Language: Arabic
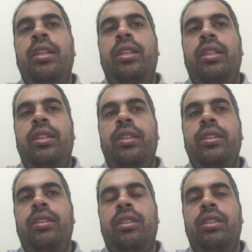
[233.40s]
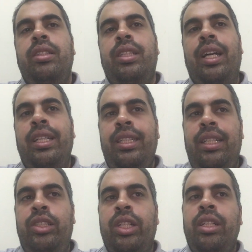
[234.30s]
آه، نقدر
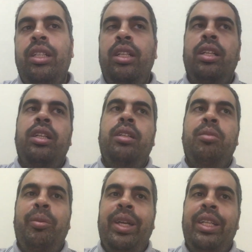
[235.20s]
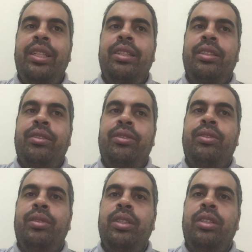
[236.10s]
نتخيل شكل المباني
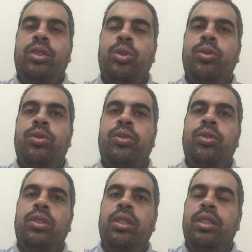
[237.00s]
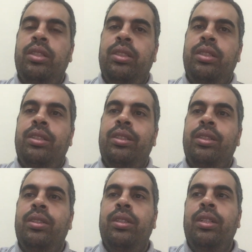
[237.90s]
نقدر نشوف آه،
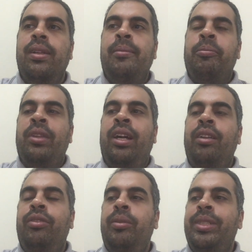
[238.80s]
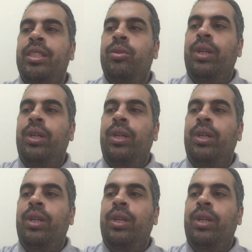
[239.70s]
هل في مثلا